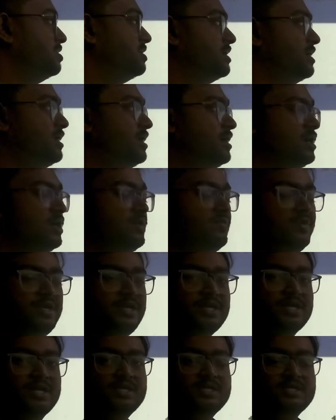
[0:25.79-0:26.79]
நல்லா
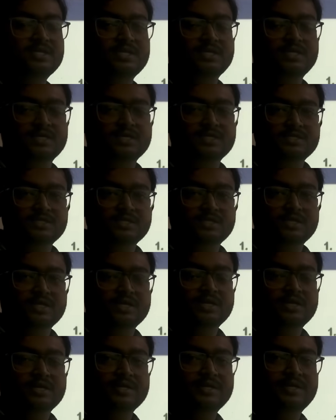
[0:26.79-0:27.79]
கவனிங்க
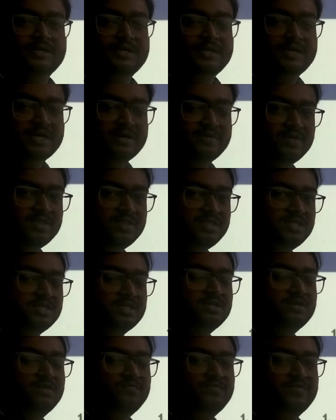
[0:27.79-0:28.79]
நீங்கள் வந்து
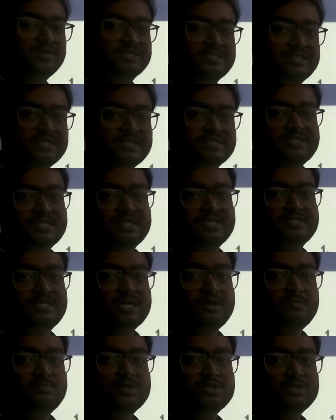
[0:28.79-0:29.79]
ஃபிசிக்ஸ்
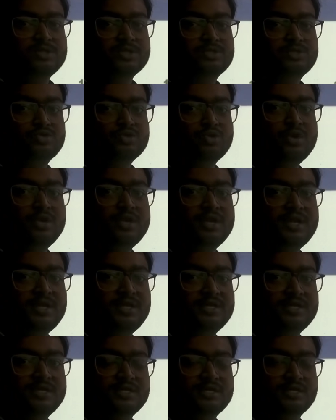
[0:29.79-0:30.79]
எக்ஸாமில் இந்த ஸ்டோரி
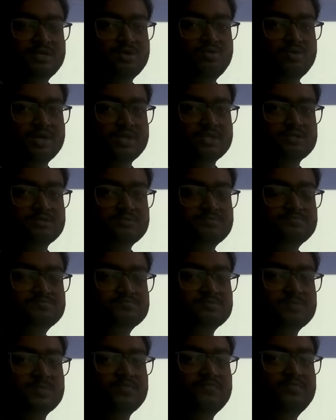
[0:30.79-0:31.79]
ரேட்டிங்கே இருக்கக்கூடாது
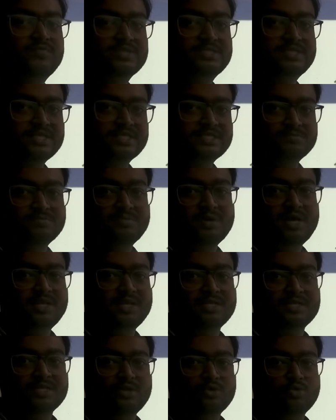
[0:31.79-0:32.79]
ஃபிசிக்ஸ்
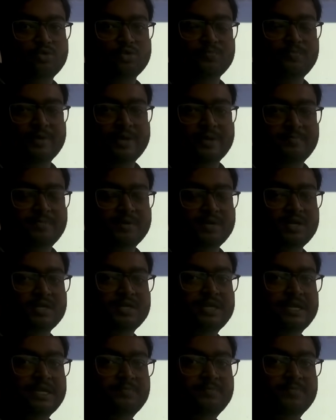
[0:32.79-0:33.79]
மாதிரியே தான் இருக்கணும் பேப்பர்
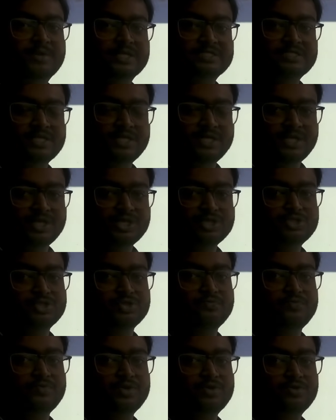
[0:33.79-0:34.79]
நீட்
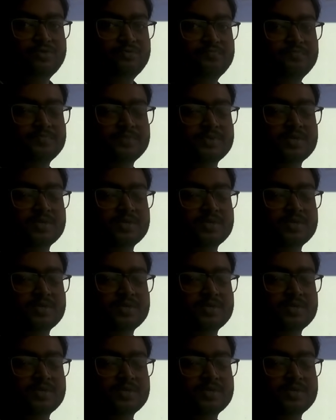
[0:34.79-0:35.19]
ப்ரெசன்டேஷன் வேணும்